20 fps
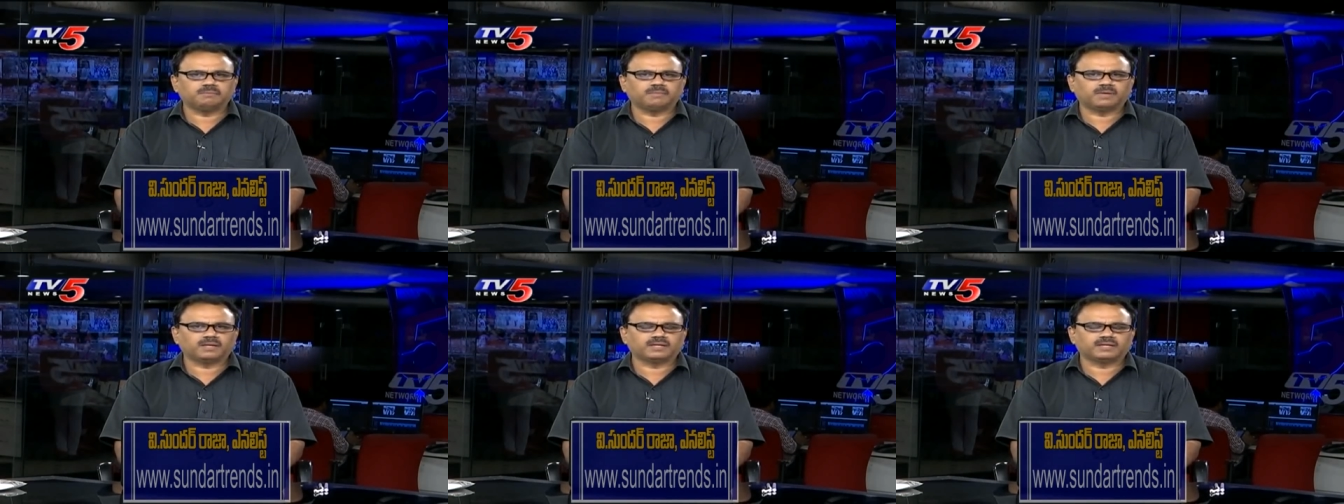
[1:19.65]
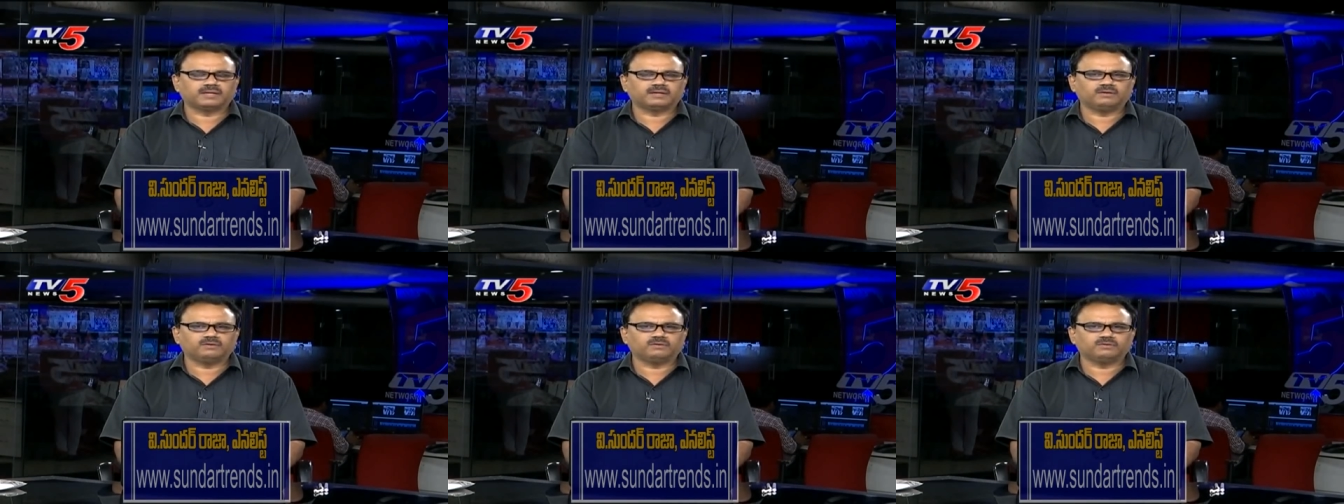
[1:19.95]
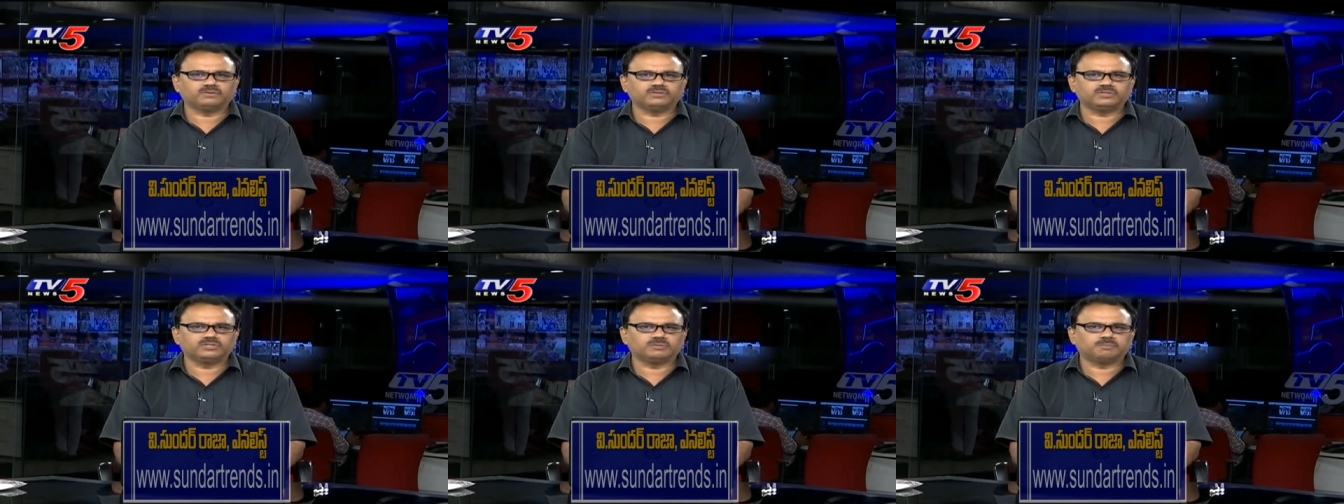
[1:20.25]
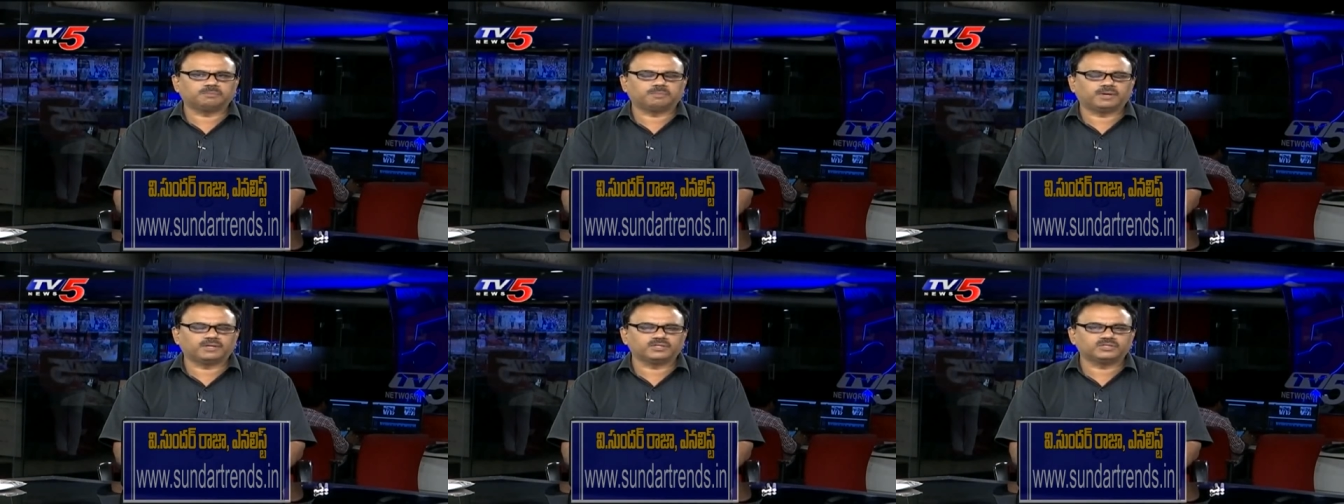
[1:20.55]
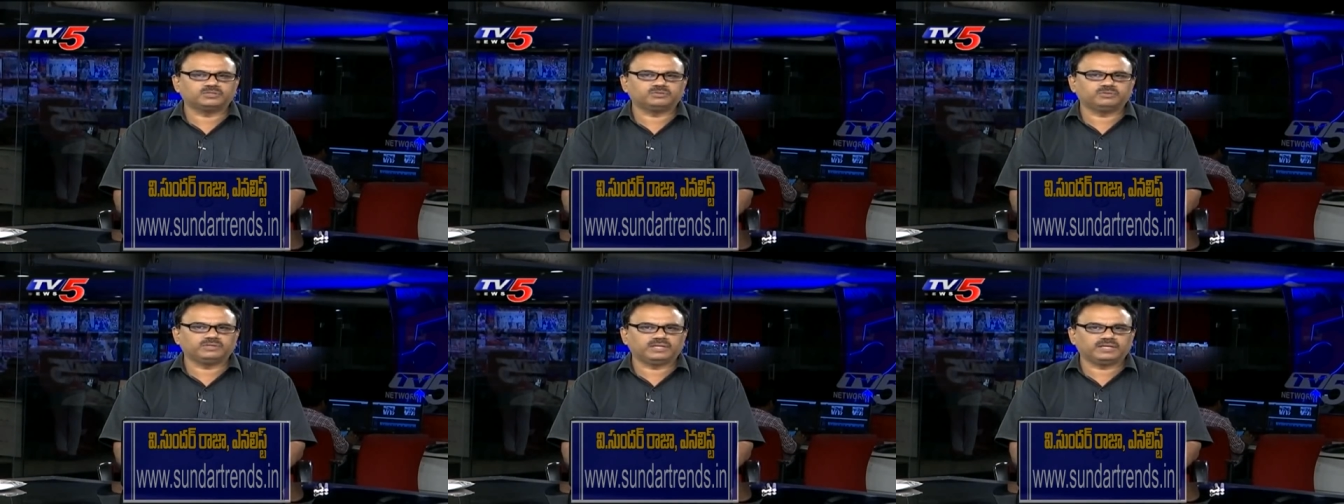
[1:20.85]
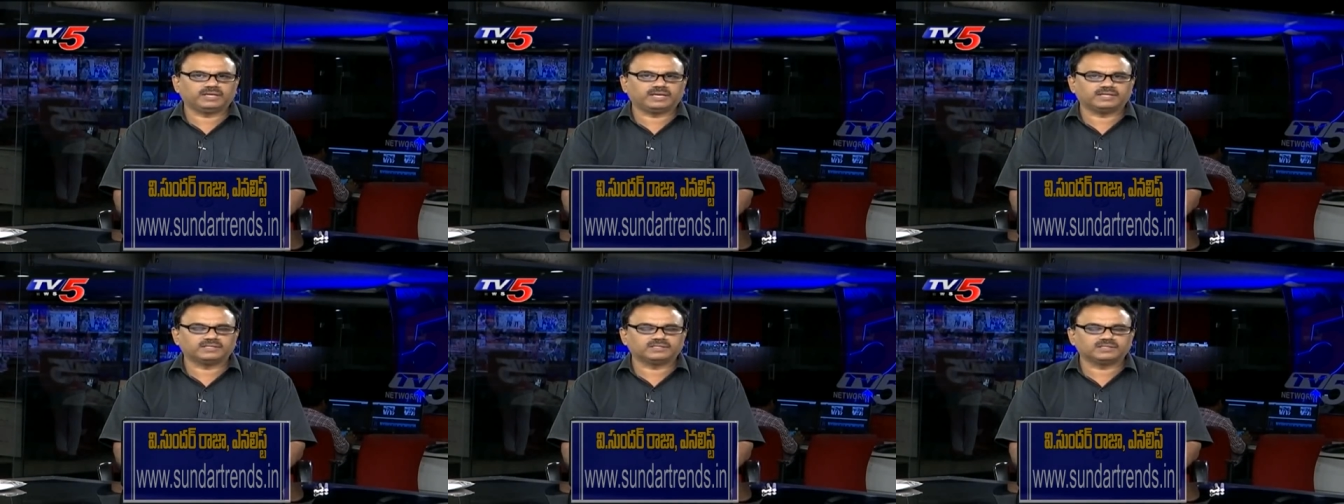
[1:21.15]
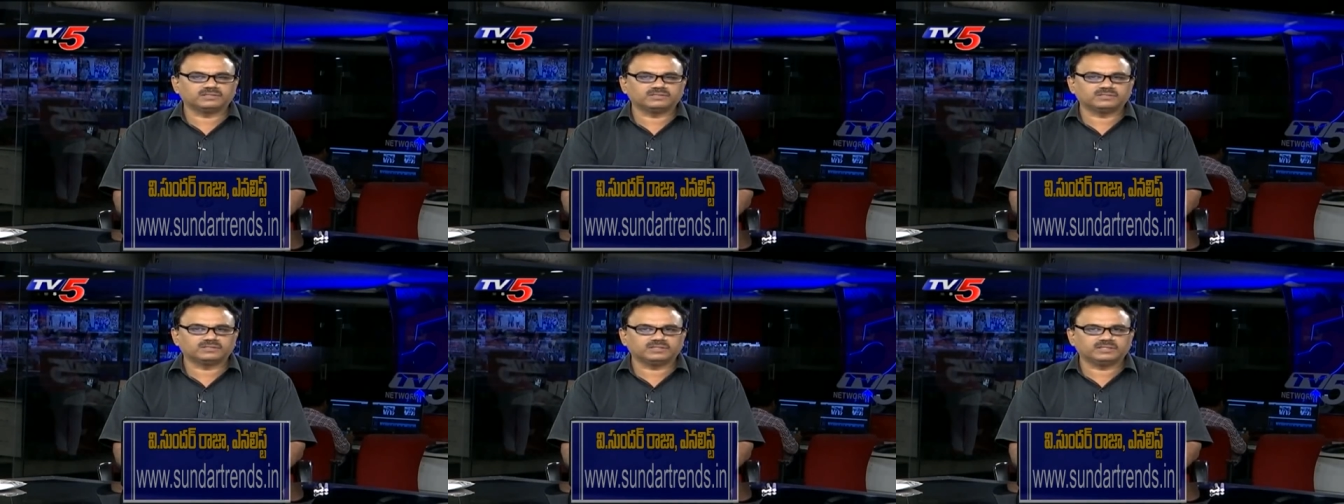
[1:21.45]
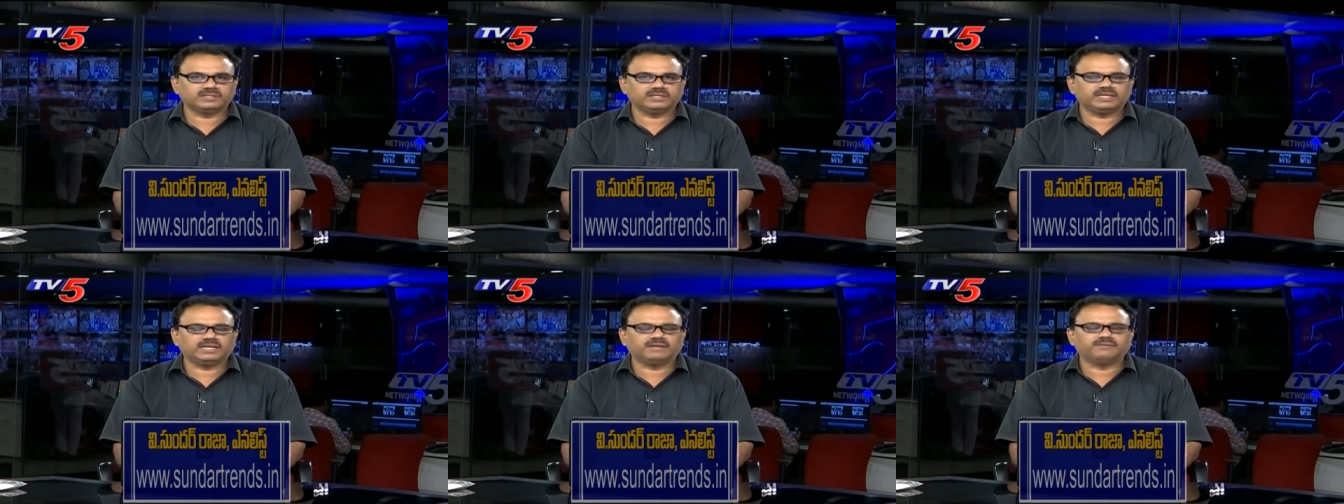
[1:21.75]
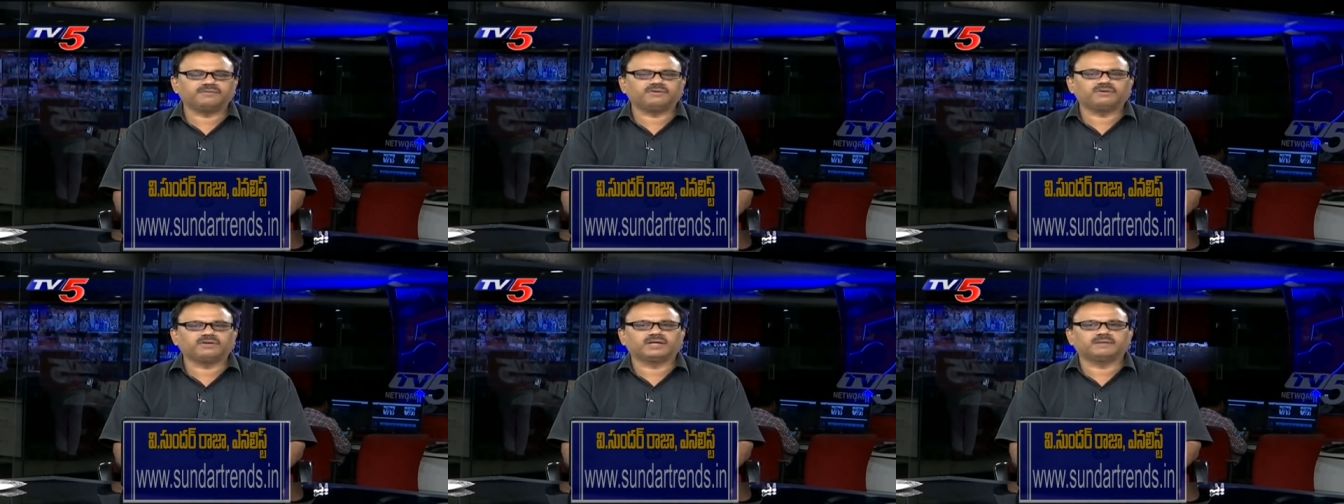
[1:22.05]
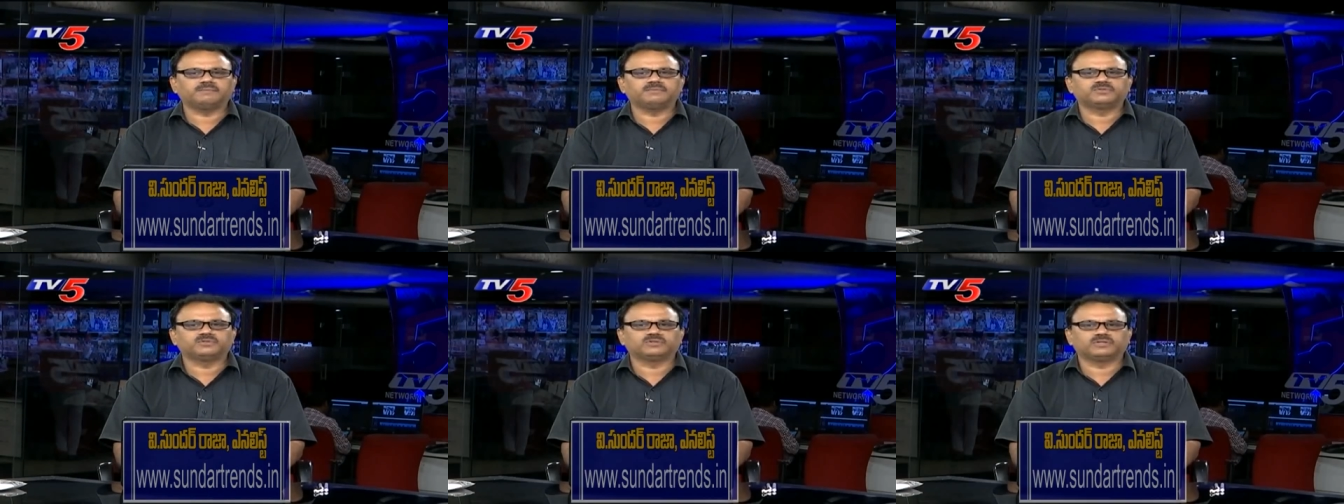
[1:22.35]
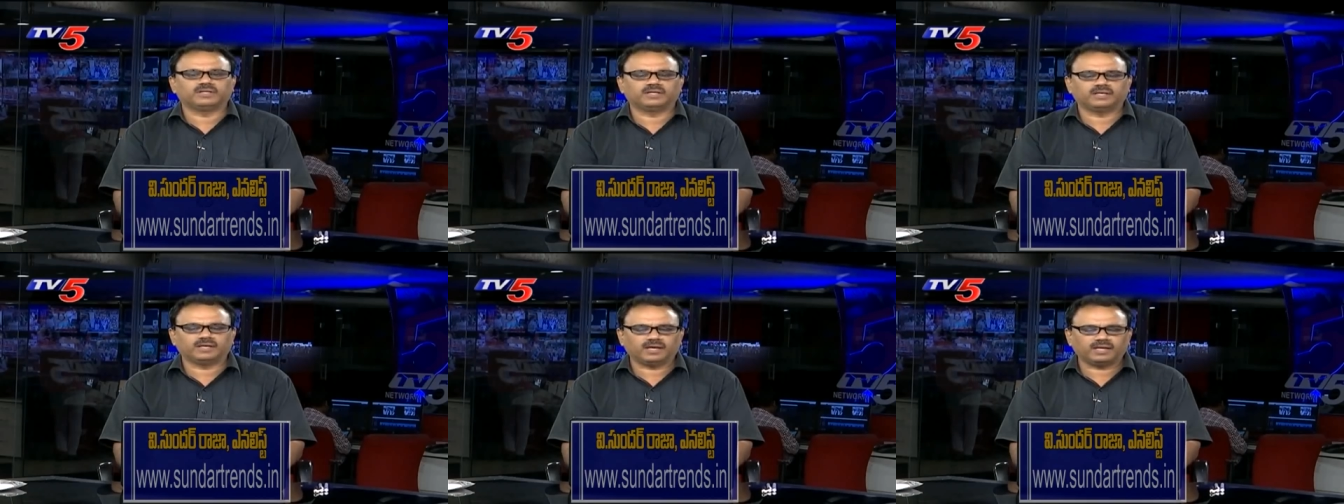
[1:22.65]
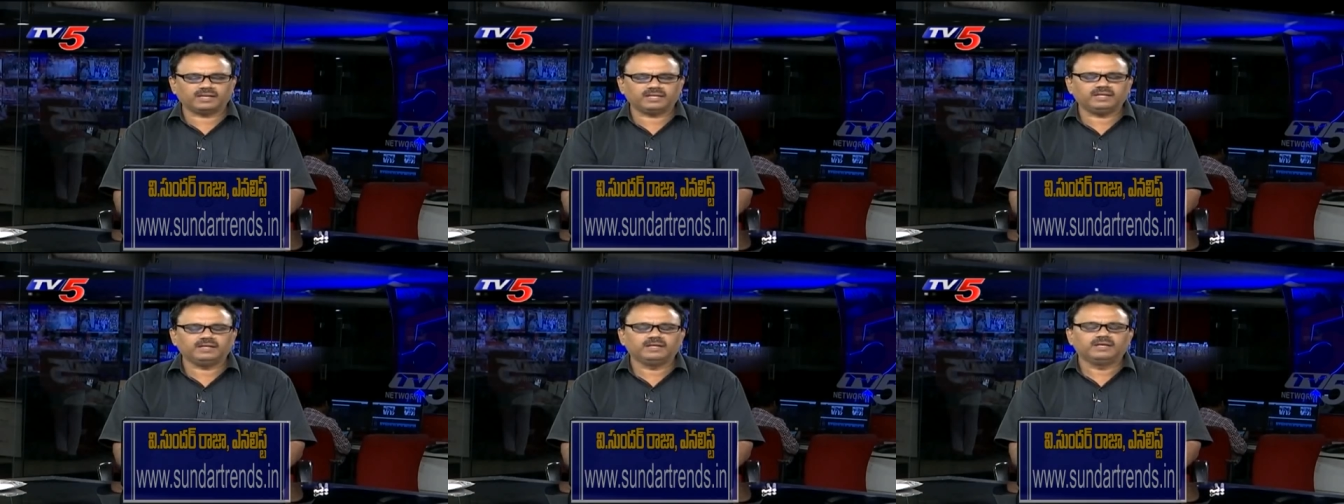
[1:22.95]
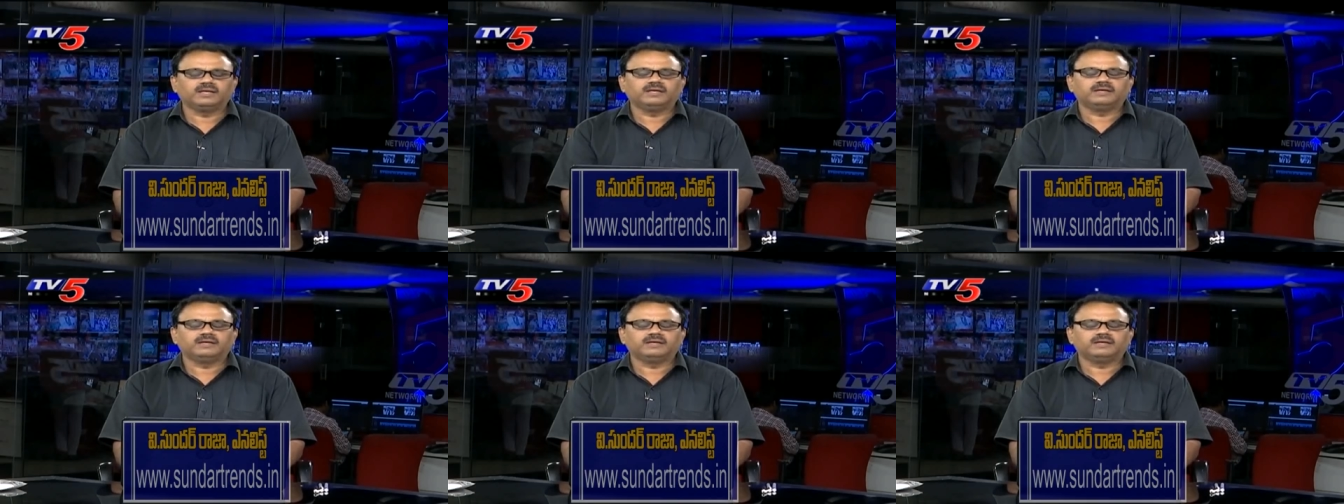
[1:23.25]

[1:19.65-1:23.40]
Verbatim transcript: మార్కెట్లో కొంచెం పాజిటివ్ ఇండికేషన్స్ ఈ లెవెల్లో కనిపిస్తుంది కానీ